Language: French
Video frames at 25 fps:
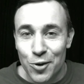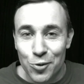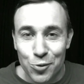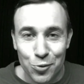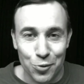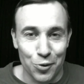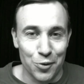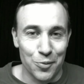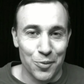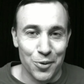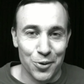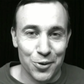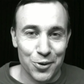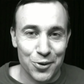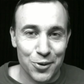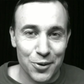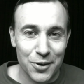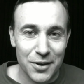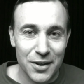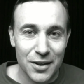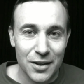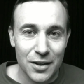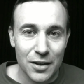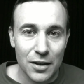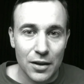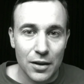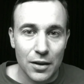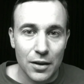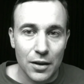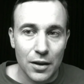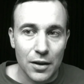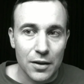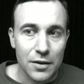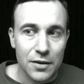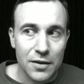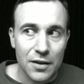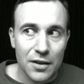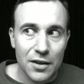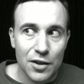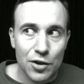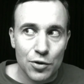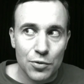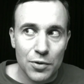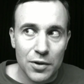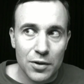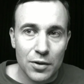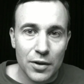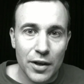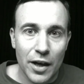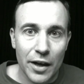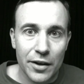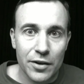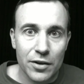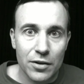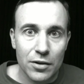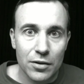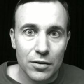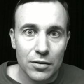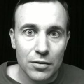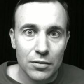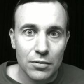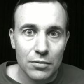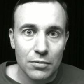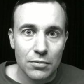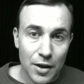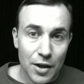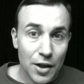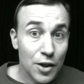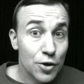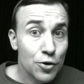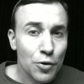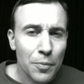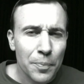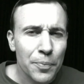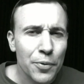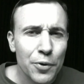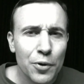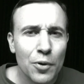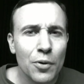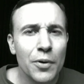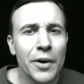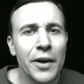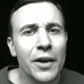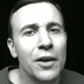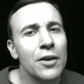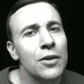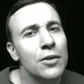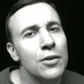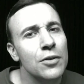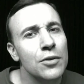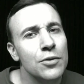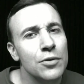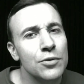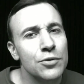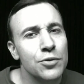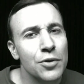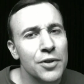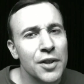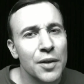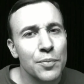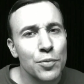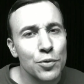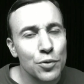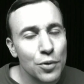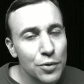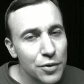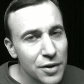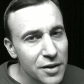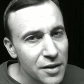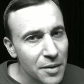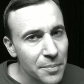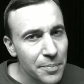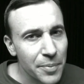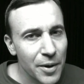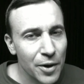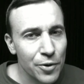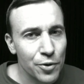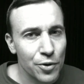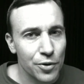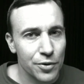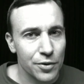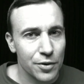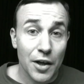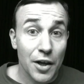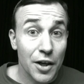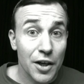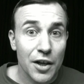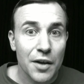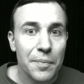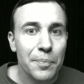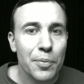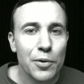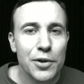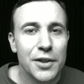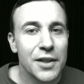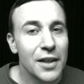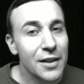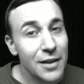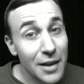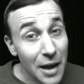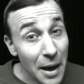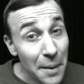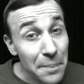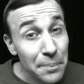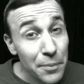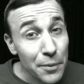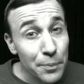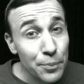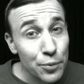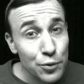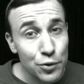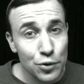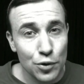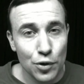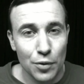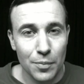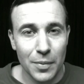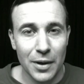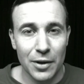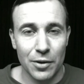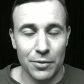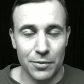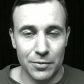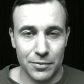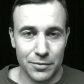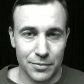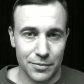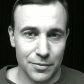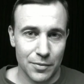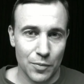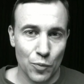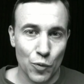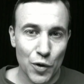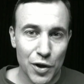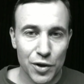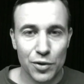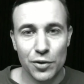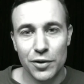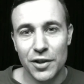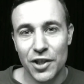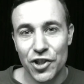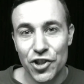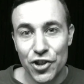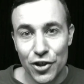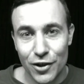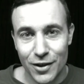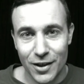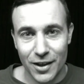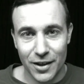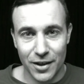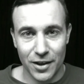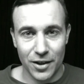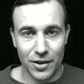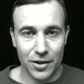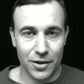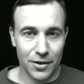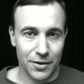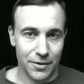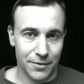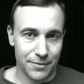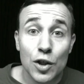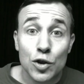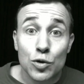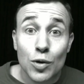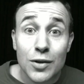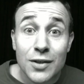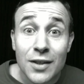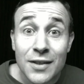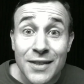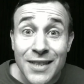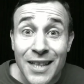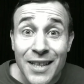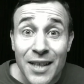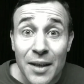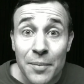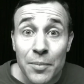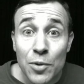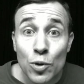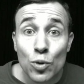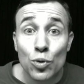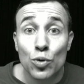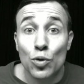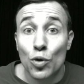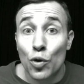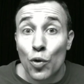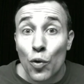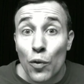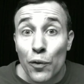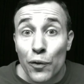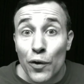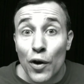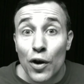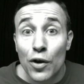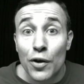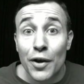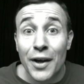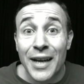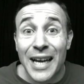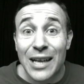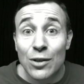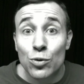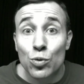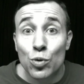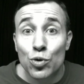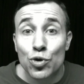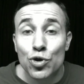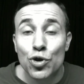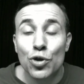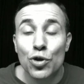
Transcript: tout le monde se dit, et si les Suisses gagnent ils sont plus conquérants en ce début de deuxième période et ils possèdent un peu plus le ballon, moins de déchets techniques. 65e minute, coup franc, carton